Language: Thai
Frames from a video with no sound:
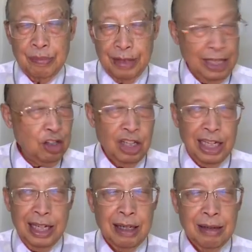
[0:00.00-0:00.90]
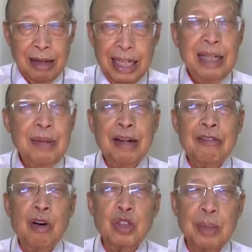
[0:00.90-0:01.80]
แน่นอนแล้วอันนี้แมนว่า
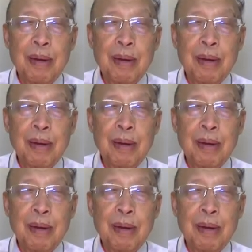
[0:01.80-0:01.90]
สำห